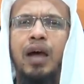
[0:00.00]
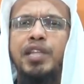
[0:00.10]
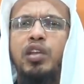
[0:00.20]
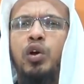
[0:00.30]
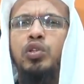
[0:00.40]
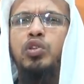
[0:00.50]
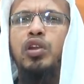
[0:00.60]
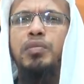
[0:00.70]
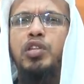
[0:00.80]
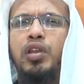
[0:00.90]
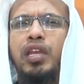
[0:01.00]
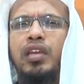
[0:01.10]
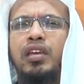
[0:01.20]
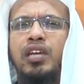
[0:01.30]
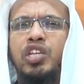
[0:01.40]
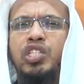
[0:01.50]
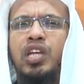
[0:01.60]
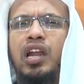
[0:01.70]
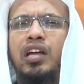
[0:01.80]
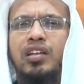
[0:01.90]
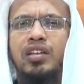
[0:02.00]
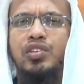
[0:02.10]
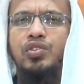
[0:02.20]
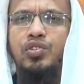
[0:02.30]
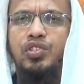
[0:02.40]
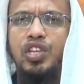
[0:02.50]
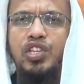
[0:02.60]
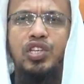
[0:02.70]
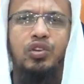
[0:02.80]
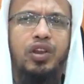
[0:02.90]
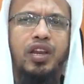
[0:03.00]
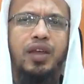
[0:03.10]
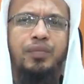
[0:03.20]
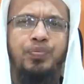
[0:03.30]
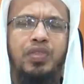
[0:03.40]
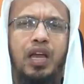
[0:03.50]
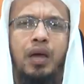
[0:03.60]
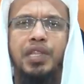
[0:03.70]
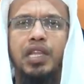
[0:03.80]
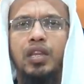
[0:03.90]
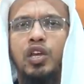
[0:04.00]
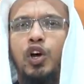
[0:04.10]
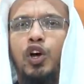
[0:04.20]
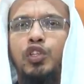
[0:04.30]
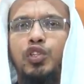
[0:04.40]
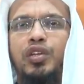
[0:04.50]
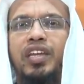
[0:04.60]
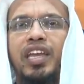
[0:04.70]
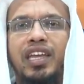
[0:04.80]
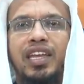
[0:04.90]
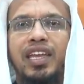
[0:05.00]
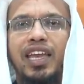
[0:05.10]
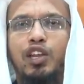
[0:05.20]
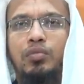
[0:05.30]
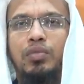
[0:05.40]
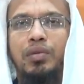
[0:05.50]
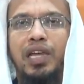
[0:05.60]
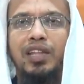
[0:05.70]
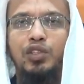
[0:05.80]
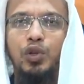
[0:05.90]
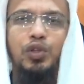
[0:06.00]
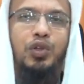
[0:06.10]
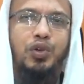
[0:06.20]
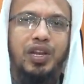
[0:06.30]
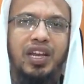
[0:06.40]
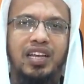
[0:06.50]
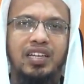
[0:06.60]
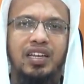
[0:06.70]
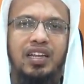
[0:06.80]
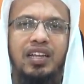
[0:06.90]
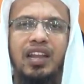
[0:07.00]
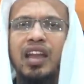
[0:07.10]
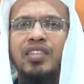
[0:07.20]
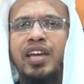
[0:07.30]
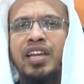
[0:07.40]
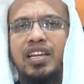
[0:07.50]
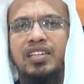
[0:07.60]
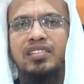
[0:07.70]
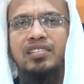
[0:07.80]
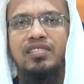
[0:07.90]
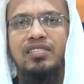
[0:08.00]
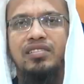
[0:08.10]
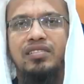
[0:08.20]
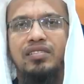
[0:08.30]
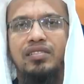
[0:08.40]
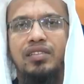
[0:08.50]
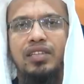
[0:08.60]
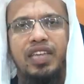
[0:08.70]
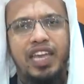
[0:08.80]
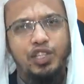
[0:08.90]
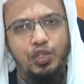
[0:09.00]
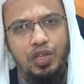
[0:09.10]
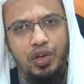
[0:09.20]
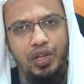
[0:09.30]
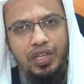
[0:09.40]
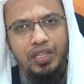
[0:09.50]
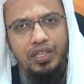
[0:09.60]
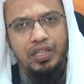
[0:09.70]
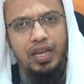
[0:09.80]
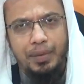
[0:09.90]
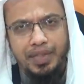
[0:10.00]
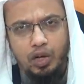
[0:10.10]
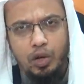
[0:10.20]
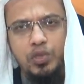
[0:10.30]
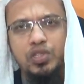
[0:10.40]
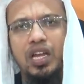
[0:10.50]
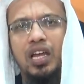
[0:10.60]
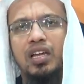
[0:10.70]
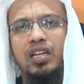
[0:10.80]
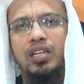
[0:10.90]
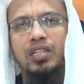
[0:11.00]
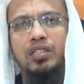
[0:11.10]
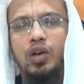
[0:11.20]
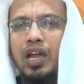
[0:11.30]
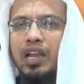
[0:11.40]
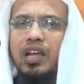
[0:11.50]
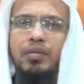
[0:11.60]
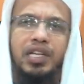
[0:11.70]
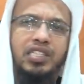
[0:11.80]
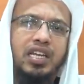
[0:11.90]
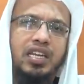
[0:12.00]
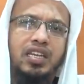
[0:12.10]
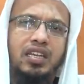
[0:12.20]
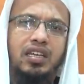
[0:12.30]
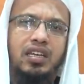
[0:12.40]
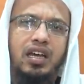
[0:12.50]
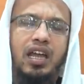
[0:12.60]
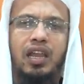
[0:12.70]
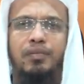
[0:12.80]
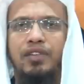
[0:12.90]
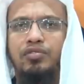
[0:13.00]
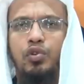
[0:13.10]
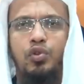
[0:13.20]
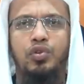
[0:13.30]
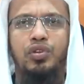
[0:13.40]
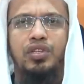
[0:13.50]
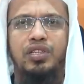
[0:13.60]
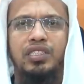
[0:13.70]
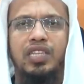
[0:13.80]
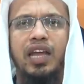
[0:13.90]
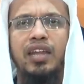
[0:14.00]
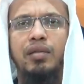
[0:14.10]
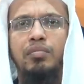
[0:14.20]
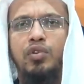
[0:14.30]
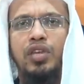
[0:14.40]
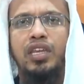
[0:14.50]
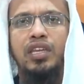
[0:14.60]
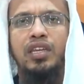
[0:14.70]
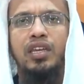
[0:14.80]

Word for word: আমাদের অন্তরের ভিতরে সাড়া সৃষ্টি করে না আমাদের অন্তরকে এরকমভাবে আন্দোলিত করে না নাড়া দেয় না এই যদি হয় আমাদের অবস্থা তো আল্লাহর ভাষায় আল্লাহ মাফ করুন জাহান্নামমুখী